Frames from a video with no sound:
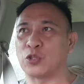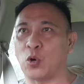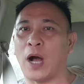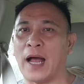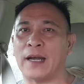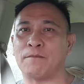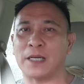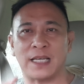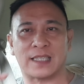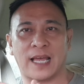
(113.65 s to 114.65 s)
Tuhan
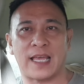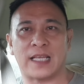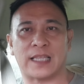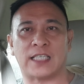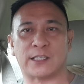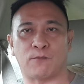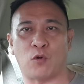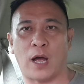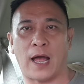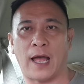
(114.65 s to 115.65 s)
menyertai kita
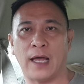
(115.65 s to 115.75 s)
semua.